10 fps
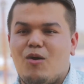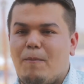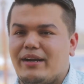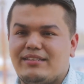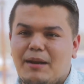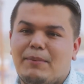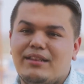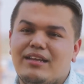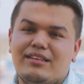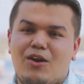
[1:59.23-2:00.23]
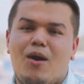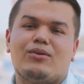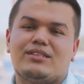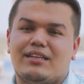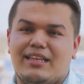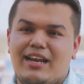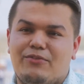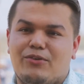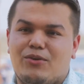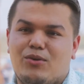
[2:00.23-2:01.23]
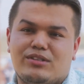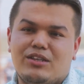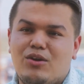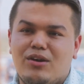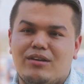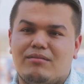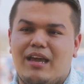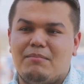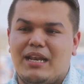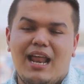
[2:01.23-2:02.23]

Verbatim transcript: o para estar pendiente lo hago desde el teléfono o si no en mi